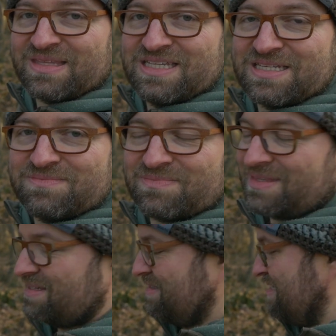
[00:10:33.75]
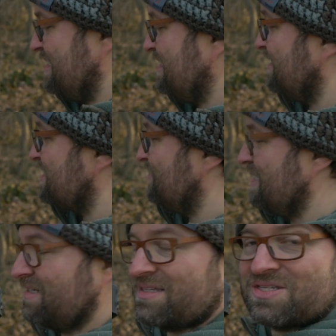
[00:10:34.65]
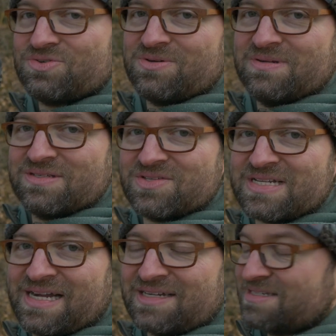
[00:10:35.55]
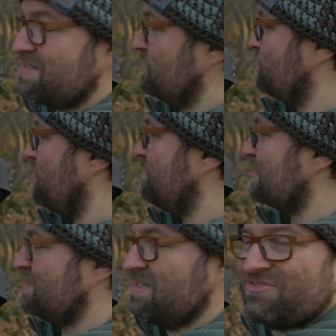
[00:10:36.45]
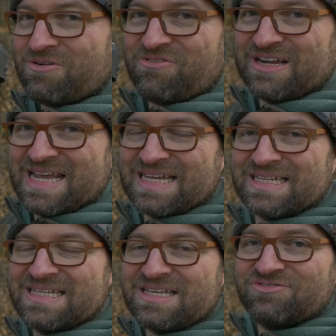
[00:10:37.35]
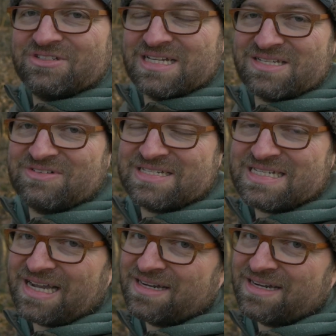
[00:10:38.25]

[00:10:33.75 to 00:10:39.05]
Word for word: Ich tendiere jetzt wirklich dazu, zu sagen, es ist ein super Objektiv, aber vielleicht nicht für das, was ich